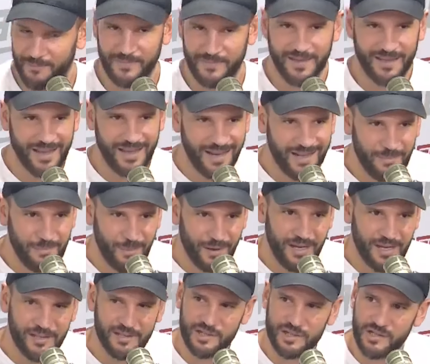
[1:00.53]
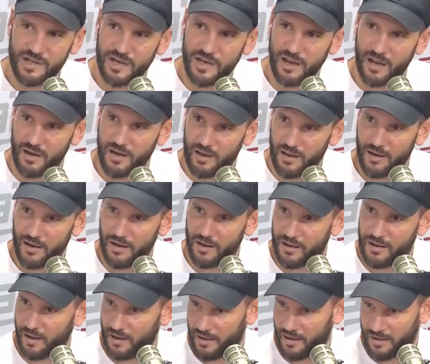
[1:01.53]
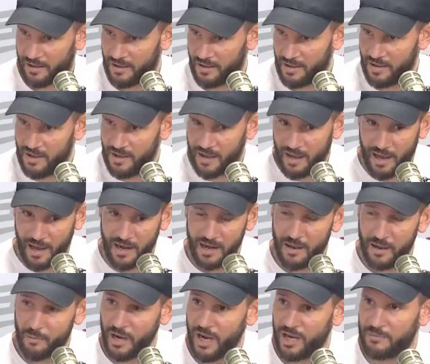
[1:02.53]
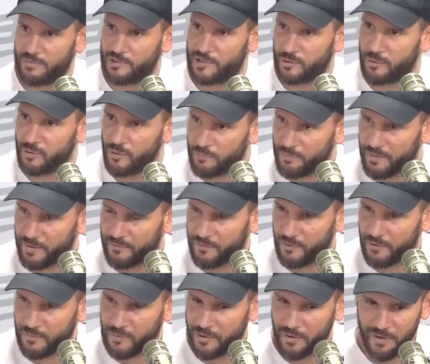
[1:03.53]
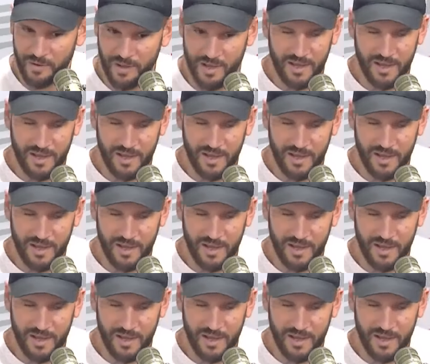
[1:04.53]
يعني بعيد الشيء على على على, على, على واحد باش يكون بيرفورمون